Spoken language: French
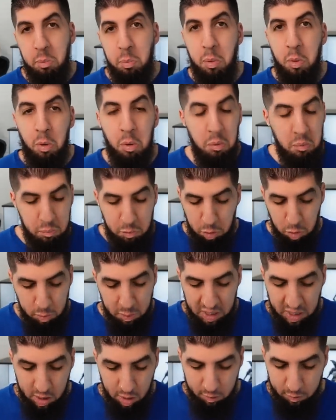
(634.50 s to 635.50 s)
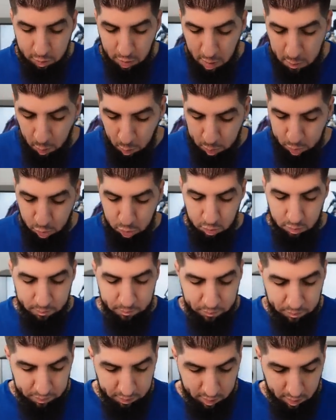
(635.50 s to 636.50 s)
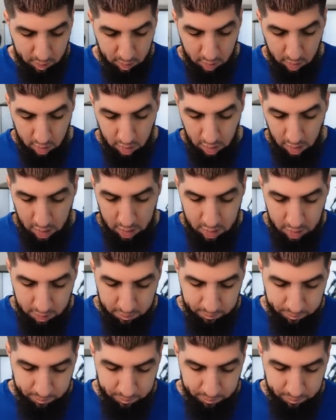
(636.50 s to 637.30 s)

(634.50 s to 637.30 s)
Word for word: bleu ne m'inquiète vraiment plus. Allez,